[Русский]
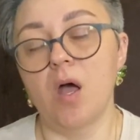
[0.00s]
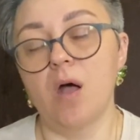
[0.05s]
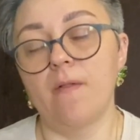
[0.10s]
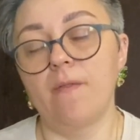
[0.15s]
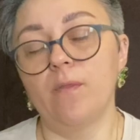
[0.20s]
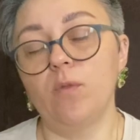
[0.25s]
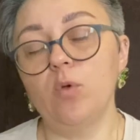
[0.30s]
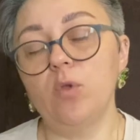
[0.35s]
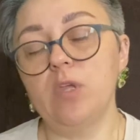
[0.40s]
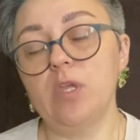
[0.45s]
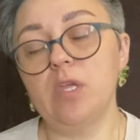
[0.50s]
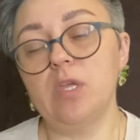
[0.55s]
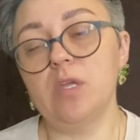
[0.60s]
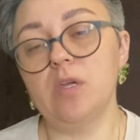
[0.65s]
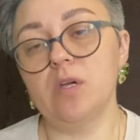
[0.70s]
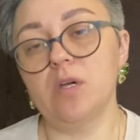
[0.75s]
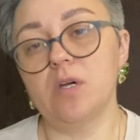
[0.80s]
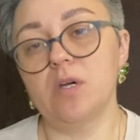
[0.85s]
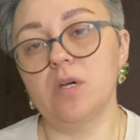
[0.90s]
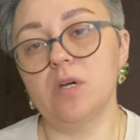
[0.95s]
Ну и,
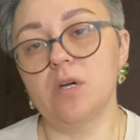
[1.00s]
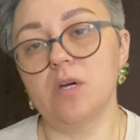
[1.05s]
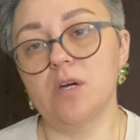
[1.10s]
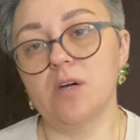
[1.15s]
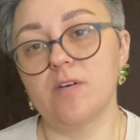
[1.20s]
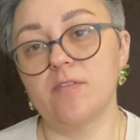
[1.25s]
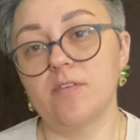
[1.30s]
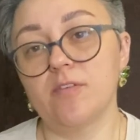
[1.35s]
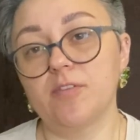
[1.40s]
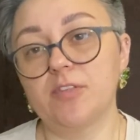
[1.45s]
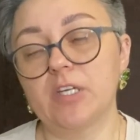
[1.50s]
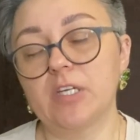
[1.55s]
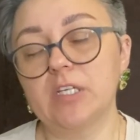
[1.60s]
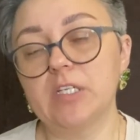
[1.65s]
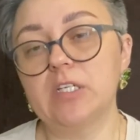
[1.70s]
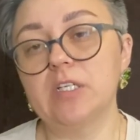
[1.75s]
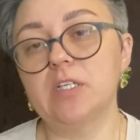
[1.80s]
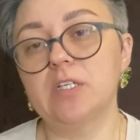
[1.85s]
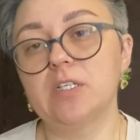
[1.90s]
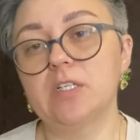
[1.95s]
э,
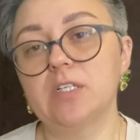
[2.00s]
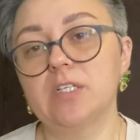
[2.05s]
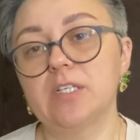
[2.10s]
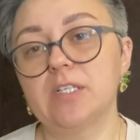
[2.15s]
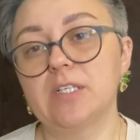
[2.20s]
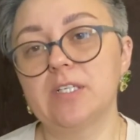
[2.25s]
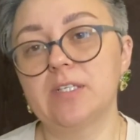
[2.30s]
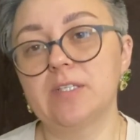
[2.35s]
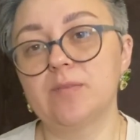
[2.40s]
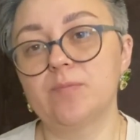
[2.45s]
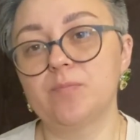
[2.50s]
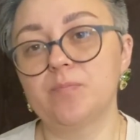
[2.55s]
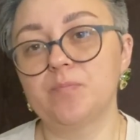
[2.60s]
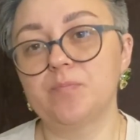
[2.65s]
во-вторых, э,